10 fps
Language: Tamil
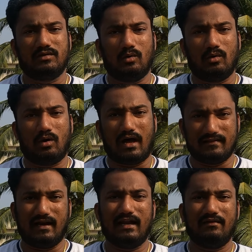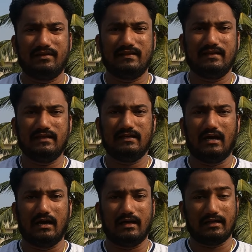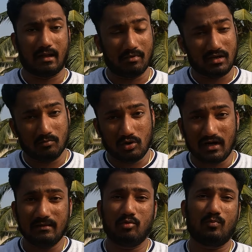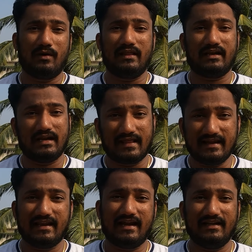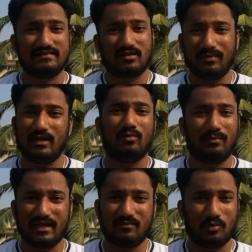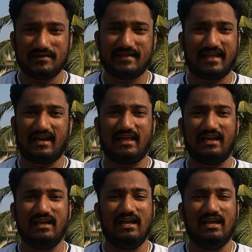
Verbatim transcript: ஸோ அதனால் வந்து நமக்கு முன்னாடி புக் பண்ணியிருக்க நிறைய ரைடர்ஸ்க்குமே இன்னும் பைக் போய் சேரலை